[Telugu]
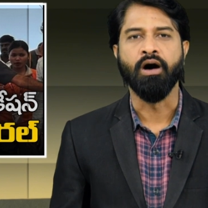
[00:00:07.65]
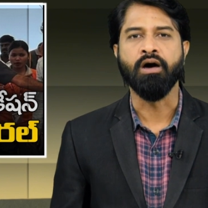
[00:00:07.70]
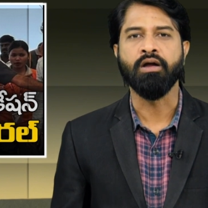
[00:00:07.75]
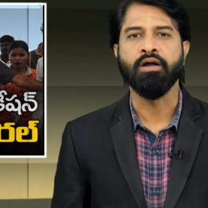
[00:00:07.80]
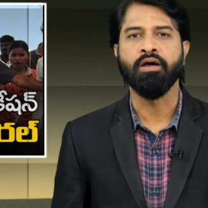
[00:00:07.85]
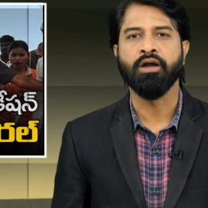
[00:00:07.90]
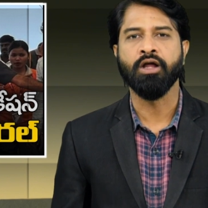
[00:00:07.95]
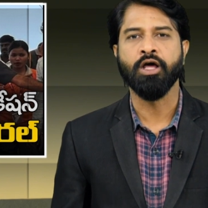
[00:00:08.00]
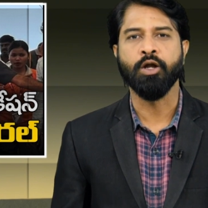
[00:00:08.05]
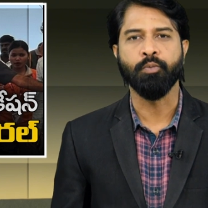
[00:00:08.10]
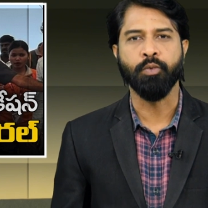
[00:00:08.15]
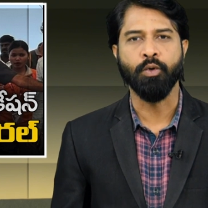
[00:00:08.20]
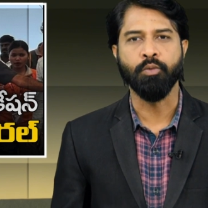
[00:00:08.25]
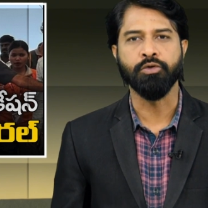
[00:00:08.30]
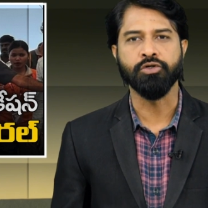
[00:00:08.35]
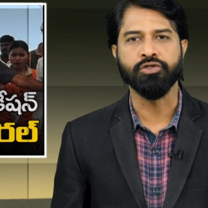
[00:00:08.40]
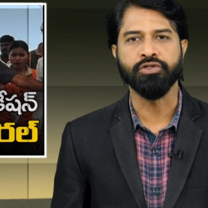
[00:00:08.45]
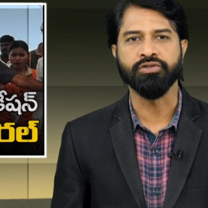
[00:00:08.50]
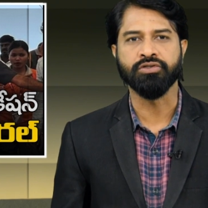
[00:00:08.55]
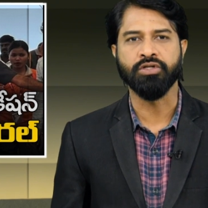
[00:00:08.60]
ఆర్ఆర్ఆర్
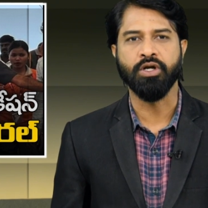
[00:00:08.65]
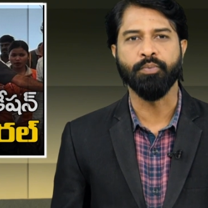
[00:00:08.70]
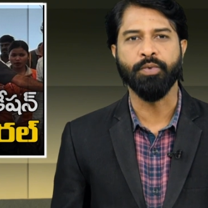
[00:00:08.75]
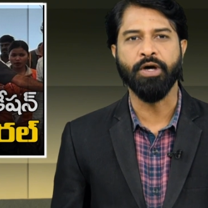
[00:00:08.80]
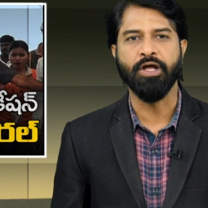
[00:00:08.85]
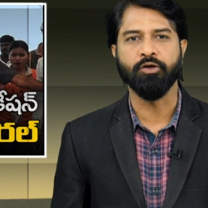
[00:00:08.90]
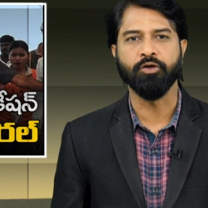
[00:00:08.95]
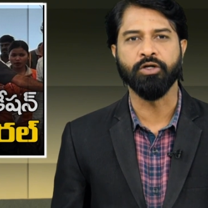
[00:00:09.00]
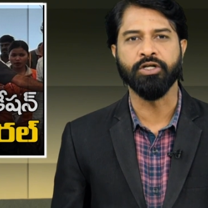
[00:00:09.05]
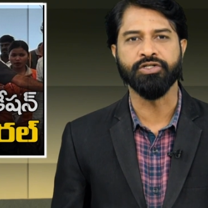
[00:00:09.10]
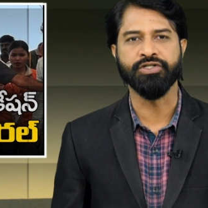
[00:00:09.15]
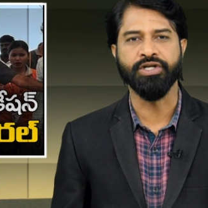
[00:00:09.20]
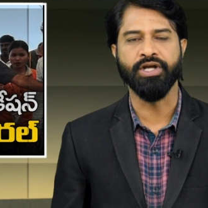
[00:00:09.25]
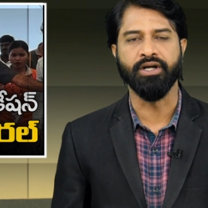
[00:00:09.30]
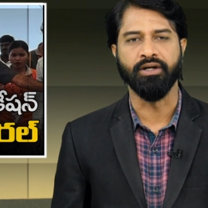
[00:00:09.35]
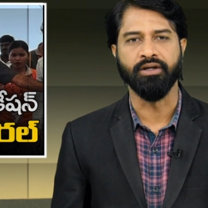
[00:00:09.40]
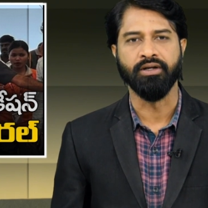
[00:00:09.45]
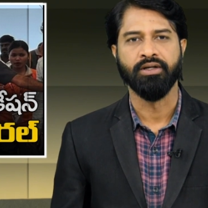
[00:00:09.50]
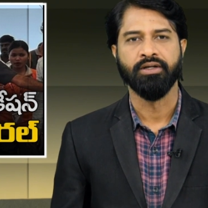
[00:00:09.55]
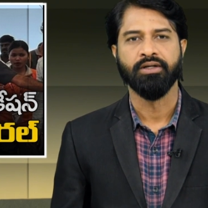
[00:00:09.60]
ప్రమోషన్స్లో పాల్గొన్న
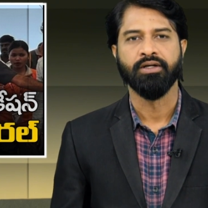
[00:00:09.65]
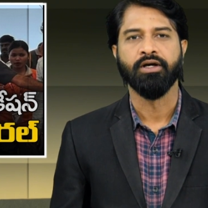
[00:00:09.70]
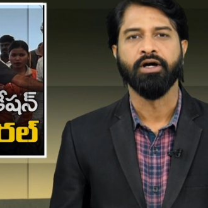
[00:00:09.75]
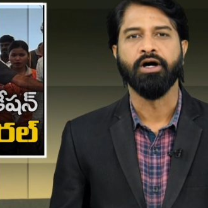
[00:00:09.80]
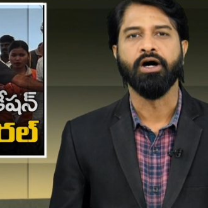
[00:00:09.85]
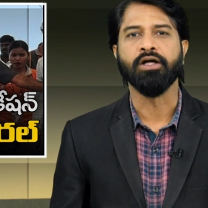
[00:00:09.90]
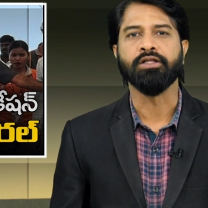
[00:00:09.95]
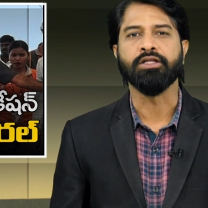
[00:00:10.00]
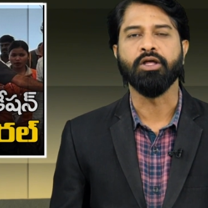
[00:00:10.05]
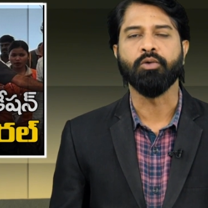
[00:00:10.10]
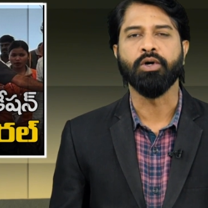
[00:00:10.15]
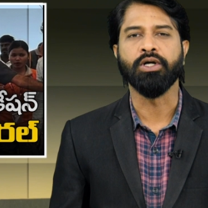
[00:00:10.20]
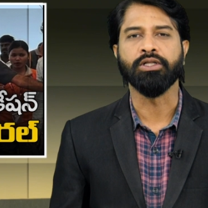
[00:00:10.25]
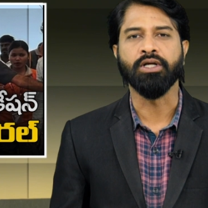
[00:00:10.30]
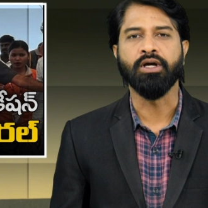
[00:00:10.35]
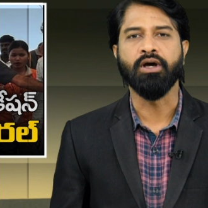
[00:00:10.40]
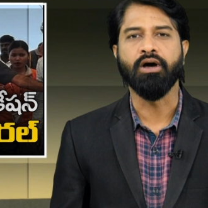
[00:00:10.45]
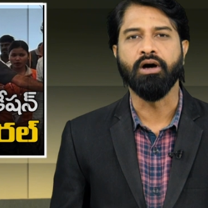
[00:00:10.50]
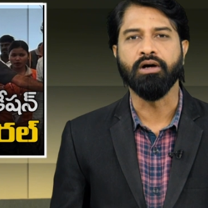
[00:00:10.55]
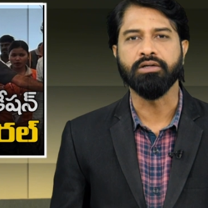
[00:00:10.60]
చరణ్ ఆ
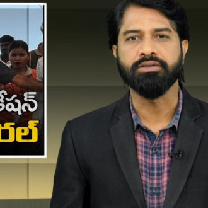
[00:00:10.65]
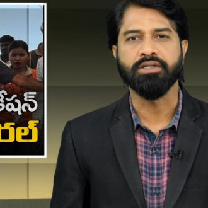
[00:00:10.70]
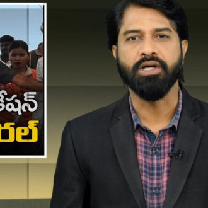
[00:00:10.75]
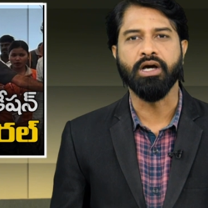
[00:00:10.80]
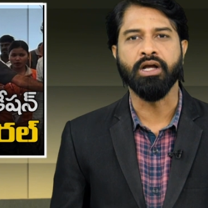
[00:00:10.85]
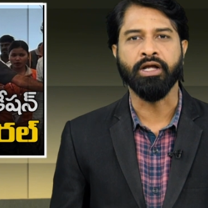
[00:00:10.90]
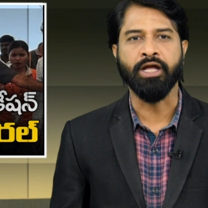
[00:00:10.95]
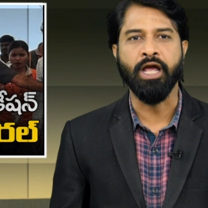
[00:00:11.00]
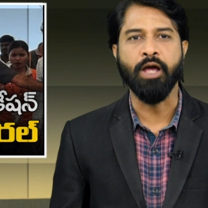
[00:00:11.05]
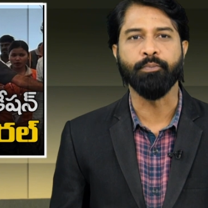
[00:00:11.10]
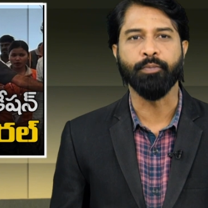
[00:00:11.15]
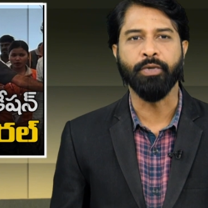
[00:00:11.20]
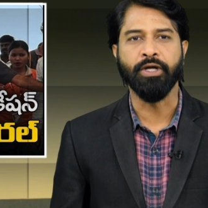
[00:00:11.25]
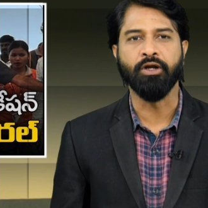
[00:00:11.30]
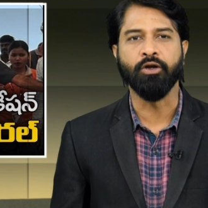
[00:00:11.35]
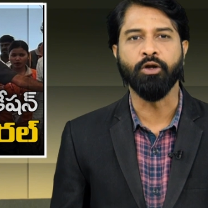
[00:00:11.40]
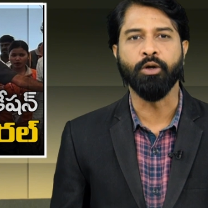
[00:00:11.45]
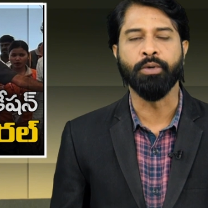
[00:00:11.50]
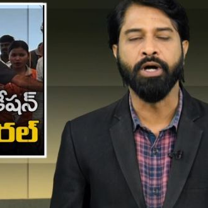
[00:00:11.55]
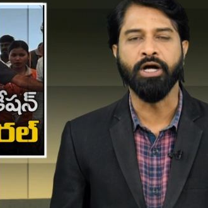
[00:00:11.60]
తర్వాత ఆస్కార్
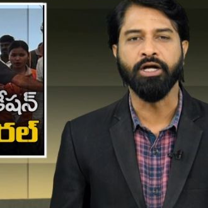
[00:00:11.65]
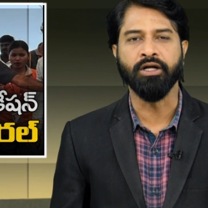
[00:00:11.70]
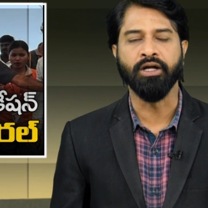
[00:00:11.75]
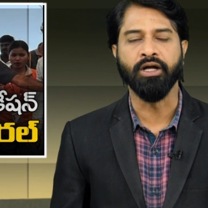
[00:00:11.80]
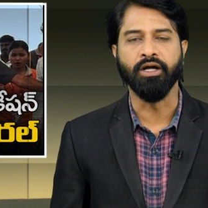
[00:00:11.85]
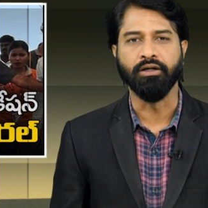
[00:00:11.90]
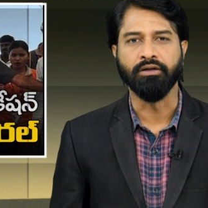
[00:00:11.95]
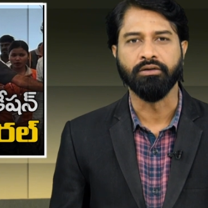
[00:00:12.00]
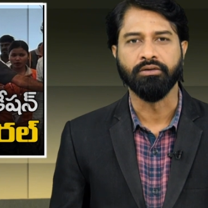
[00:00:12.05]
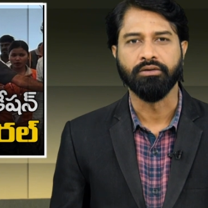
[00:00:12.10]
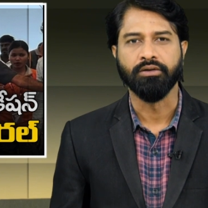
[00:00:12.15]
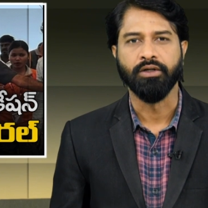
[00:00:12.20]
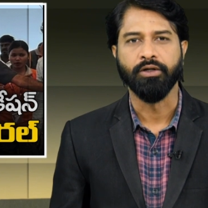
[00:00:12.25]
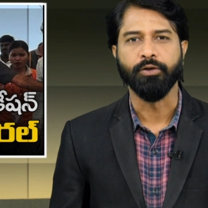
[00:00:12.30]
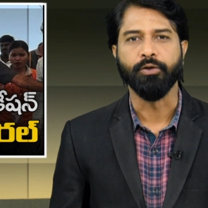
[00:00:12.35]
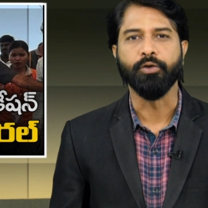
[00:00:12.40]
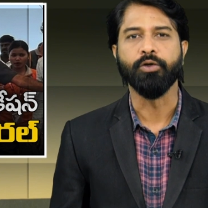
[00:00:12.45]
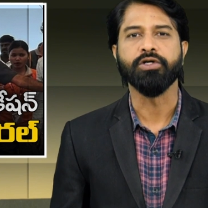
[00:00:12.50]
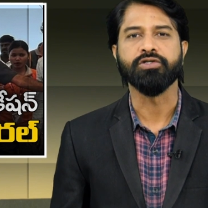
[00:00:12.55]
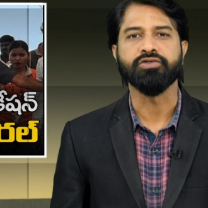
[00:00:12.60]
క్యాంపెయిన్లో భాగంగా
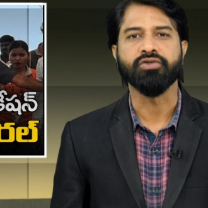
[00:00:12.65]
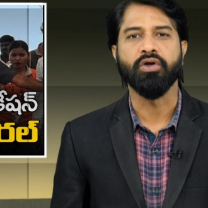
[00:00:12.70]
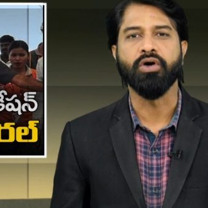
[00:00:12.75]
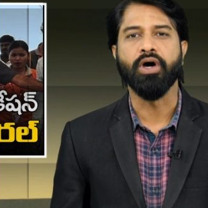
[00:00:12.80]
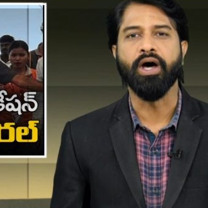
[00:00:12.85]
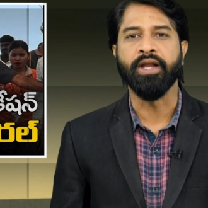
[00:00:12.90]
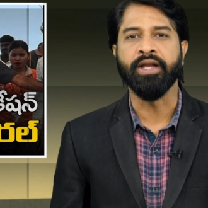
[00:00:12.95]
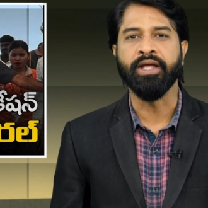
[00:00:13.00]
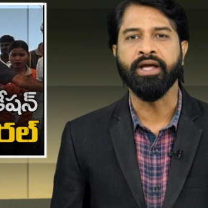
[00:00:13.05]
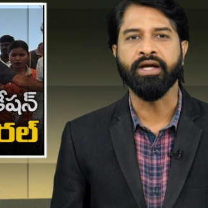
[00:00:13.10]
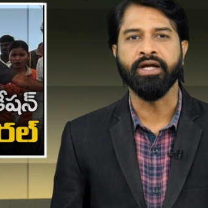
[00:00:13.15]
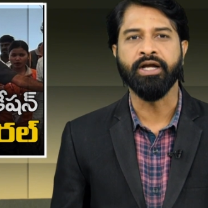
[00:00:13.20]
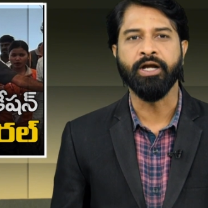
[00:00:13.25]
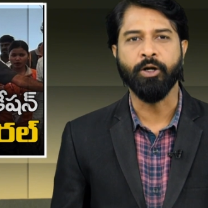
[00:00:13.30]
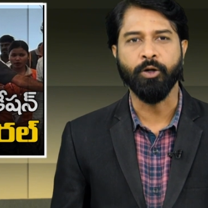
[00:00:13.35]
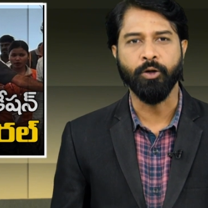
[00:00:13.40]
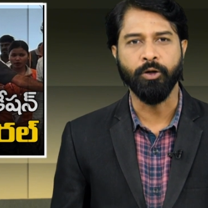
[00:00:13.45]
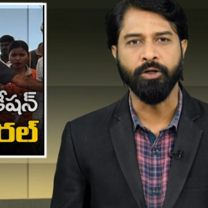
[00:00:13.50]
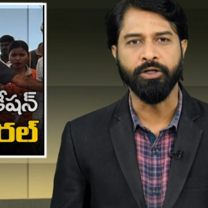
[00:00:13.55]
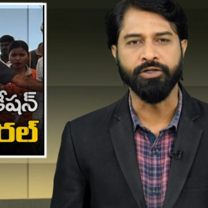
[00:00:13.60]
యుఎస్లో అనేక
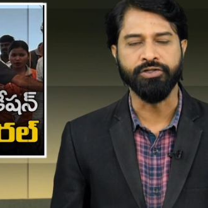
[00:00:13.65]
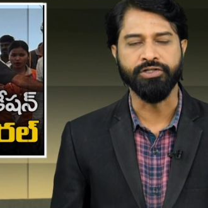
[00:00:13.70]
ఇంటర్వ్యూలు